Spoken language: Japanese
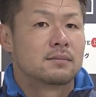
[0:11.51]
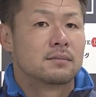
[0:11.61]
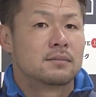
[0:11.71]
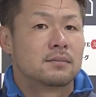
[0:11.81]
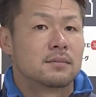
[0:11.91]
う
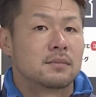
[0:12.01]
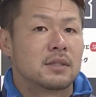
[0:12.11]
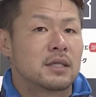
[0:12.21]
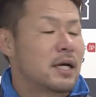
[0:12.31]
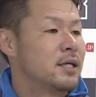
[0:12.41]

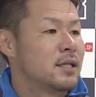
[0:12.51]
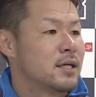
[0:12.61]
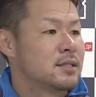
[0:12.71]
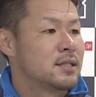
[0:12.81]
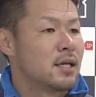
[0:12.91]
ん1回引
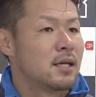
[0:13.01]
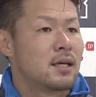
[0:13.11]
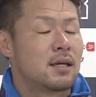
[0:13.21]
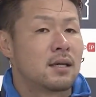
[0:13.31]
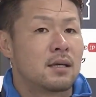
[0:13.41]
退して、
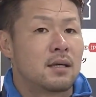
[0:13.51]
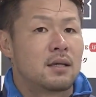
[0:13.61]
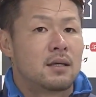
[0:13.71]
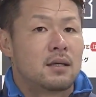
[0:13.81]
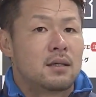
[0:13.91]

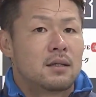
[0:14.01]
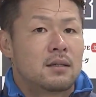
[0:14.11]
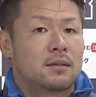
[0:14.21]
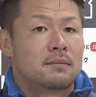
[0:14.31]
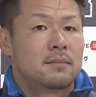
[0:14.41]

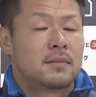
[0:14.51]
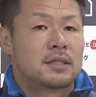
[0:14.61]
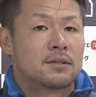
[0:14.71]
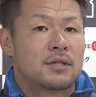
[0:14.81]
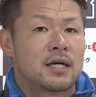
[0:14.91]

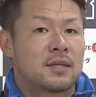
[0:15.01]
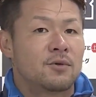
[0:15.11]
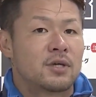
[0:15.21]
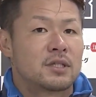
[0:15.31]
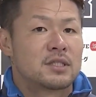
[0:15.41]
まあ、その中で
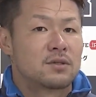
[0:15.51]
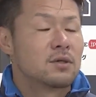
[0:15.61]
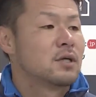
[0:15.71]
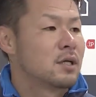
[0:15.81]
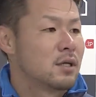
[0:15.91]
もう一
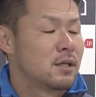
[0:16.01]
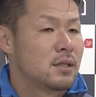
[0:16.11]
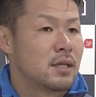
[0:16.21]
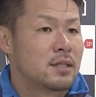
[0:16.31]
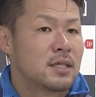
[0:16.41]
度、
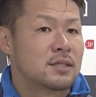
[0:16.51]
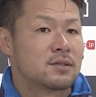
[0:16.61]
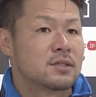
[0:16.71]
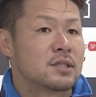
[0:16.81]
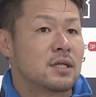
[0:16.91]
えー、選
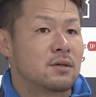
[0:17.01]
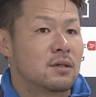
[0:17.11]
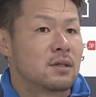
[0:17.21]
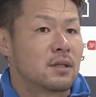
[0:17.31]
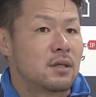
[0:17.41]
手として
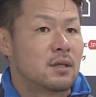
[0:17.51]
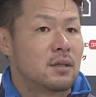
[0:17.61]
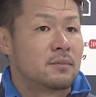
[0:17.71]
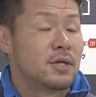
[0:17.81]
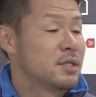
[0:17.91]
の
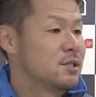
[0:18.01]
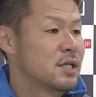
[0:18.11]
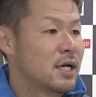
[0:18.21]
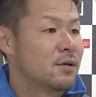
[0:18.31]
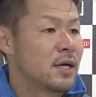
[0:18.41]
プレーす
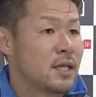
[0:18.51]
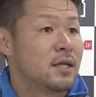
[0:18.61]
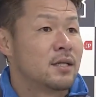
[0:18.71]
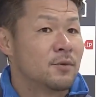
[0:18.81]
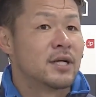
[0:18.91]
る機会を
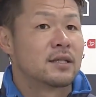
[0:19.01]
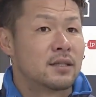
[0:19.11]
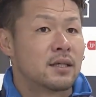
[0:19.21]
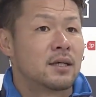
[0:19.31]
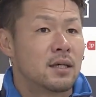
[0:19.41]
与えてもらっ
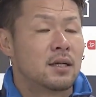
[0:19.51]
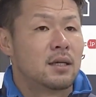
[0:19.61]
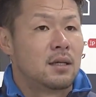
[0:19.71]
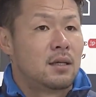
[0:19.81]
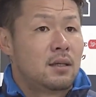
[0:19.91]
た
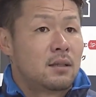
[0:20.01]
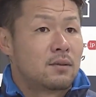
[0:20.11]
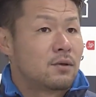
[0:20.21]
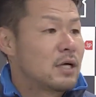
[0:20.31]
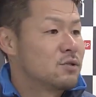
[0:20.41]

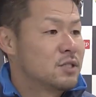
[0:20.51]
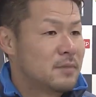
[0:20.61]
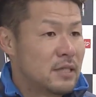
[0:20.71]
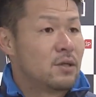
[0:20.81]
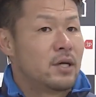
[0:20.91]
この鹿児
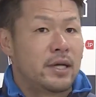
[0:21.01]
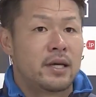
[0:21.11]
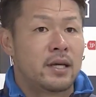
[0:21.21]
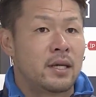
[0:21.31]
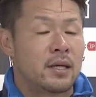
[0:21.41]
島の、
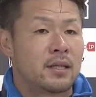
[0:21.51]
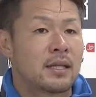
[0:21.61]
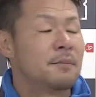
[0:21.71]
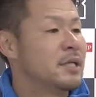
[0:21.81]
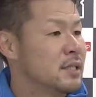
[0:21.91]

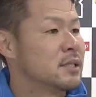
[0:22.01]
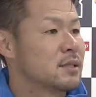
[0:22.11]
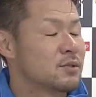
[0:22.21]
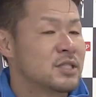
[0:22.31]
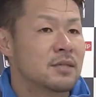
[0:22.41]
えー、ために
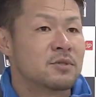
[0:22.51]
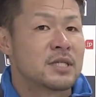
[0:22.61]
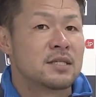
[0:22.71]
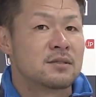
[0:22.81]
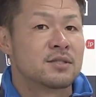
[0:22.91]
少しでも
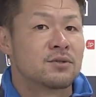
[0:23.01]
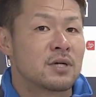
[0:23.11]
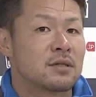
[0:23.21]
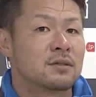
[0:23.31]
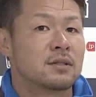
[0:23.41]
J2
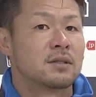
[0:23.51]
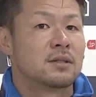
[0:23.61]
昇格